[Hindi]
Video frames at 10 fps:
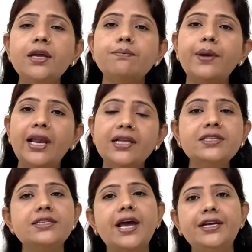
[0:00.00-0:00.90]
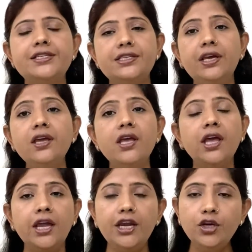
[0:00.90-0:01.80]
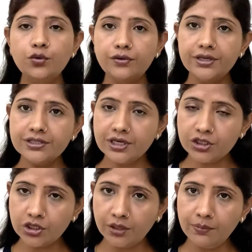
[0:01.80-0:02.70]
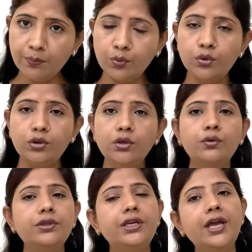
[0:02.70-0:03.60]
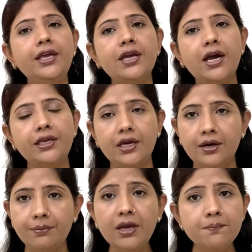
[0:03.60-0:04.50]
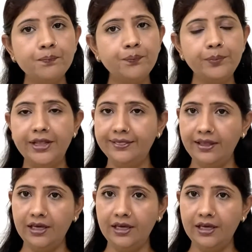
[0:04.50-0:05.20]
एक बैलेंस डाइट से इन न्यूट्रिएंट्स की शरीर में पूर्ति होती है या ये हमें मिलते